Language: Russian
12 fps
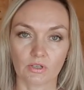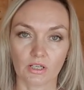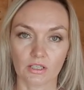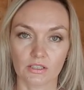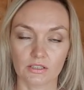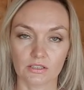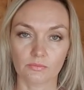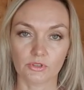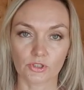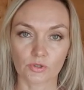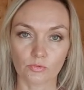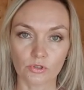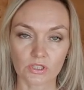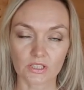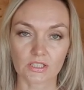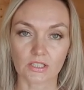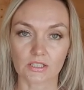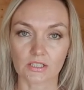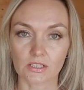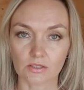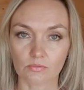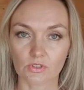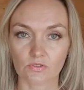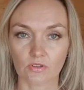как они на мне смотрятся, а
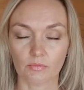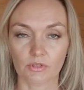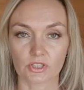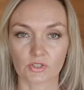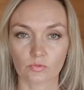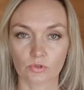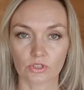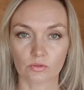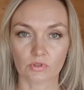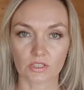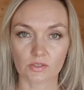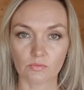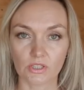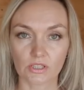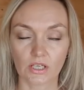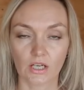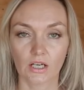затем мы с вами рассмотрим размер,